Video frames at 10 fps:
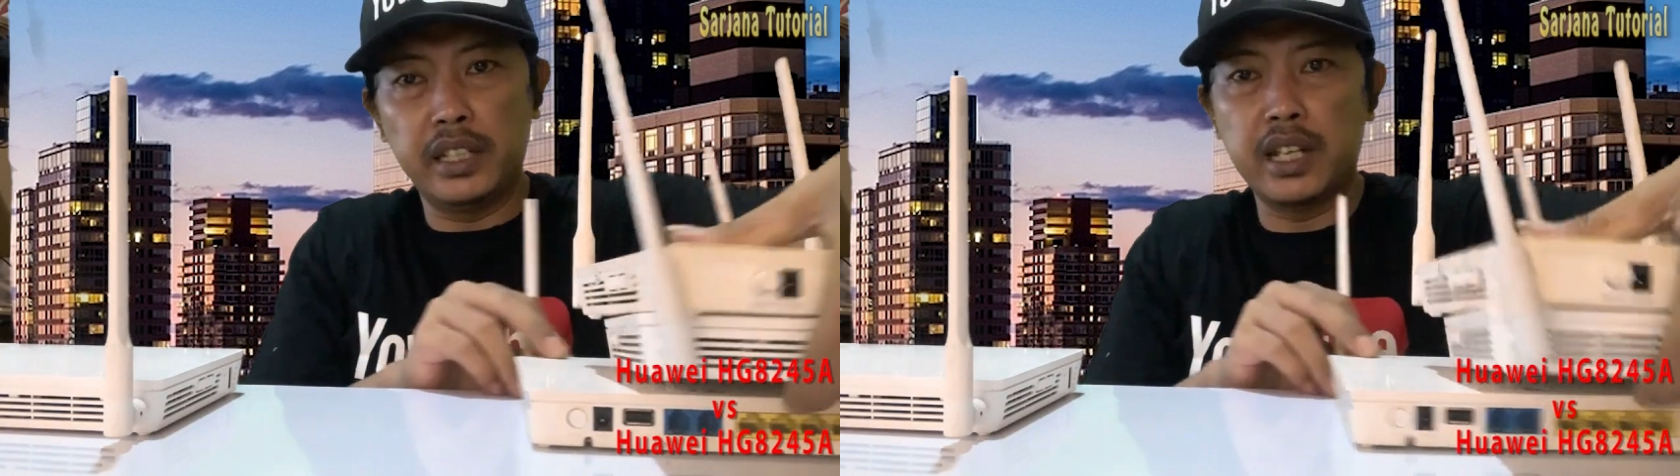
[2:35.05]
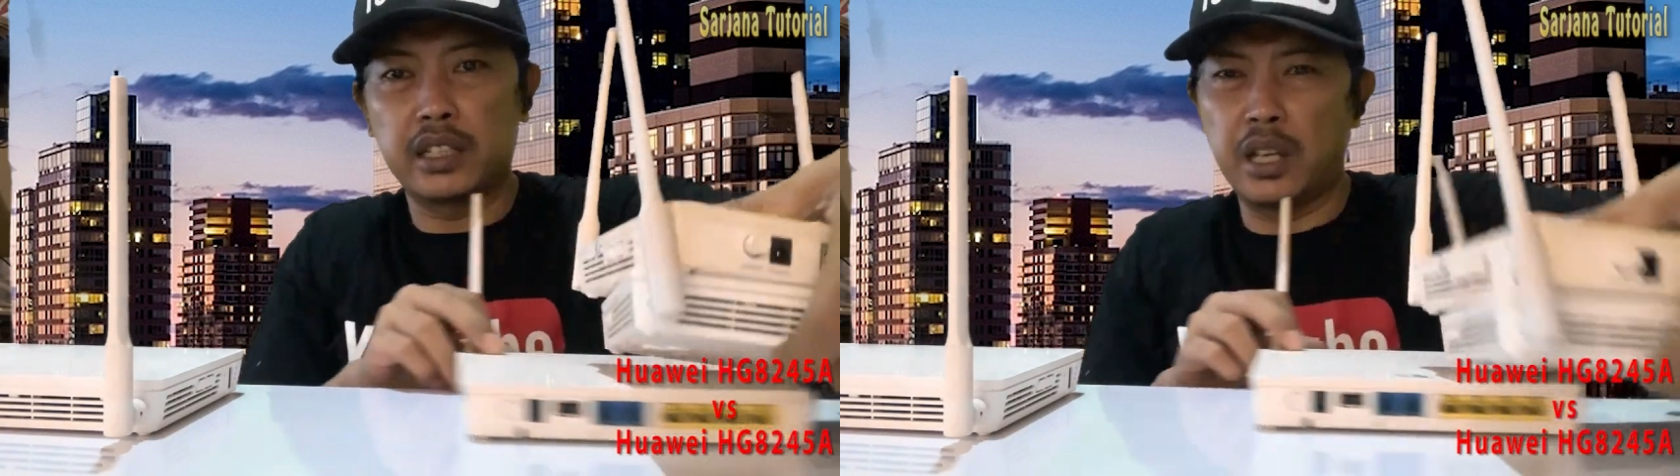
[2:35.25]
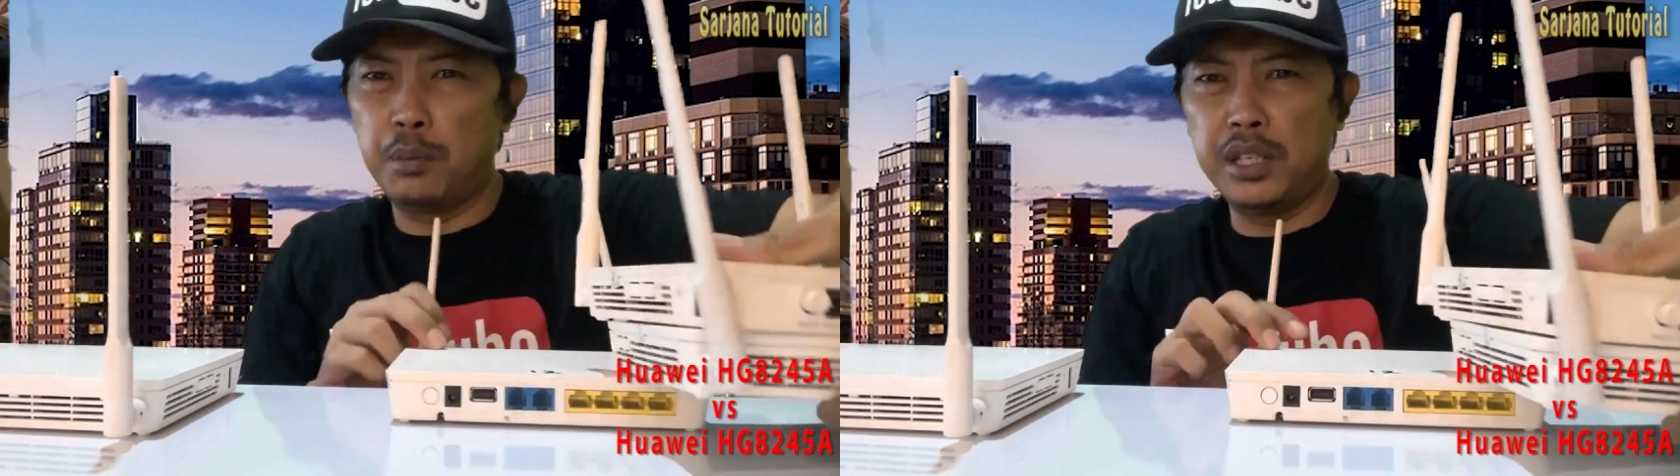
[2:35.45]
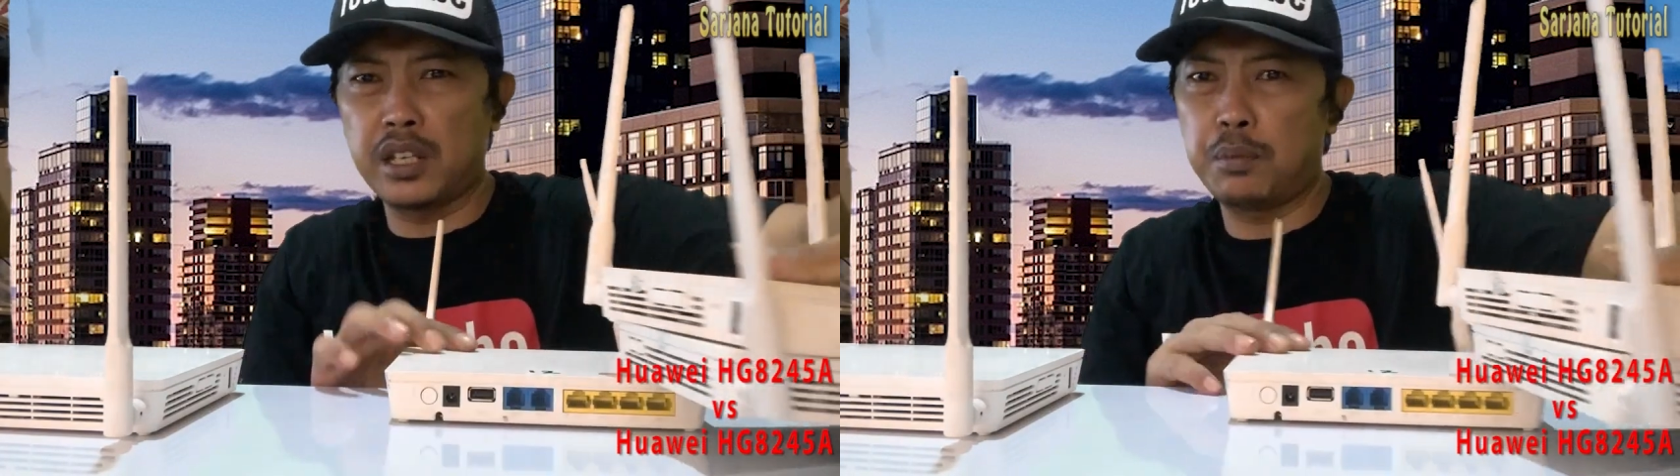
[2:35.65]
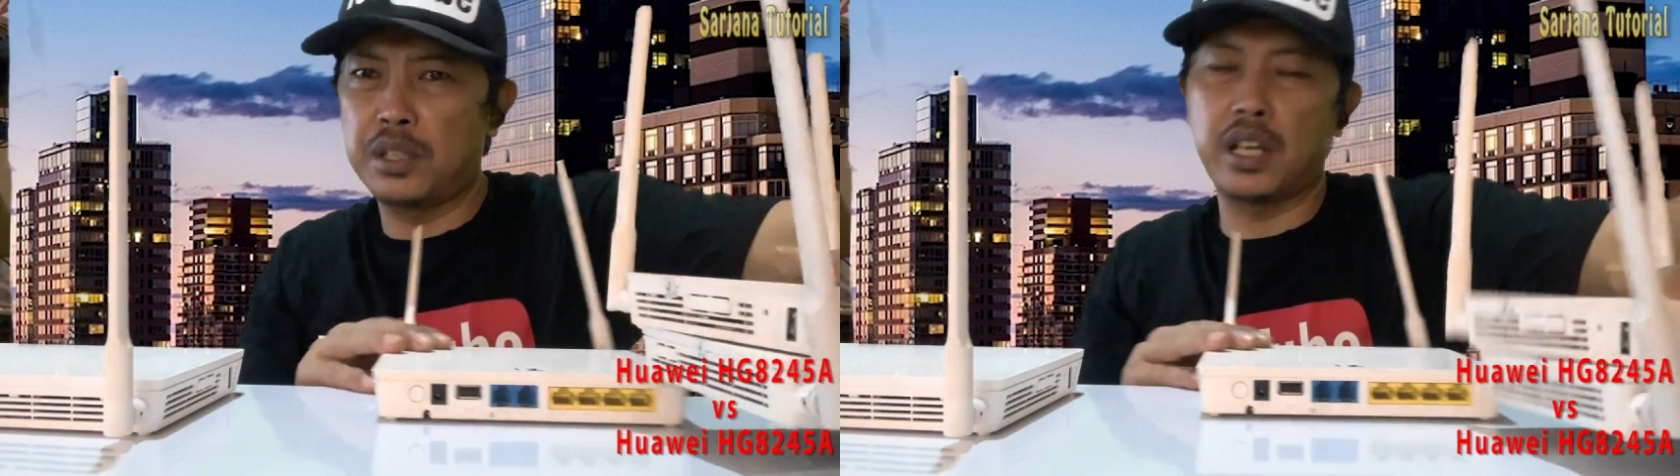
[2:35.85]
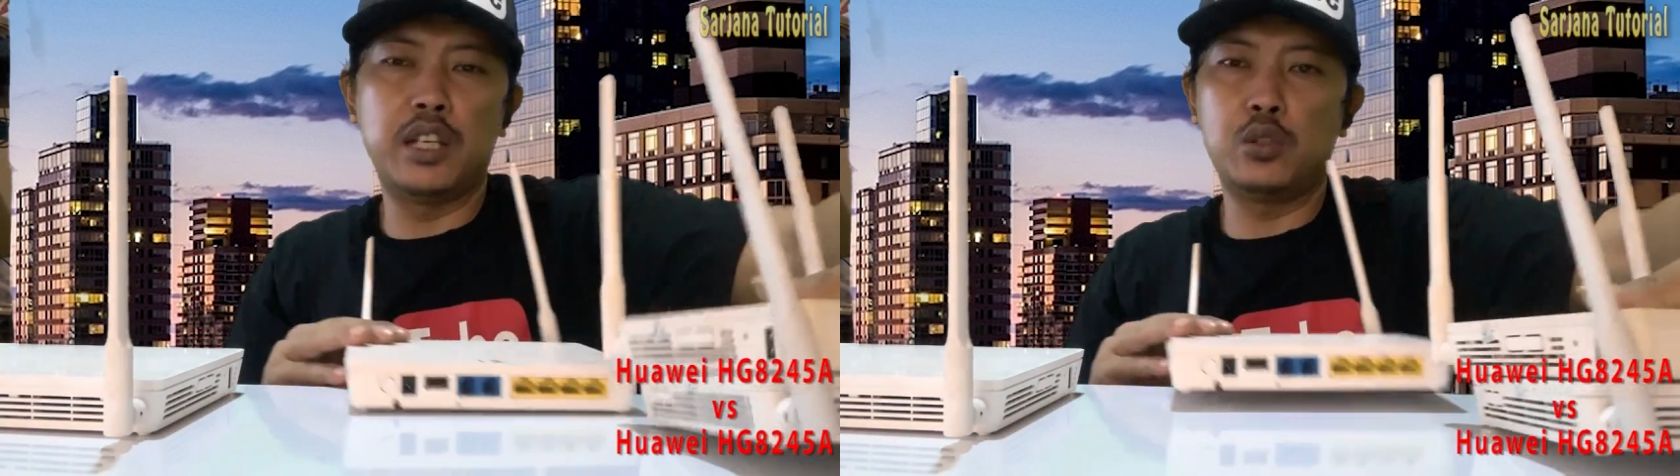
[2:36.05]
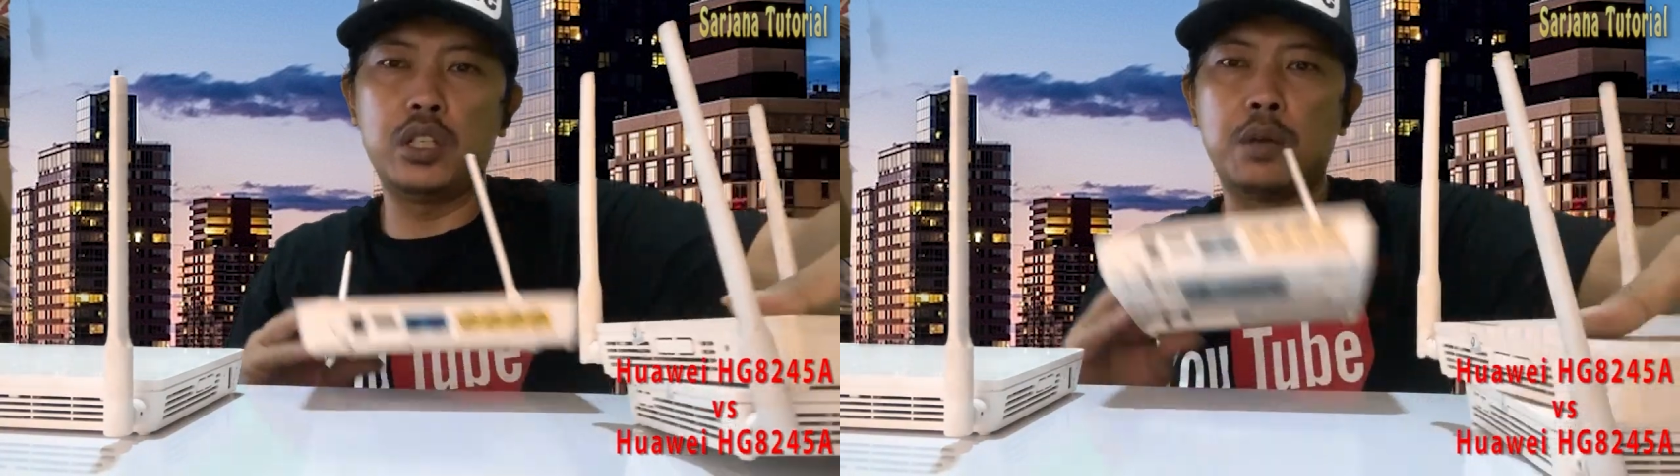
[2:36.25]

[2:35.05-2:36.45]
ini yang tiga bisa pisahin itu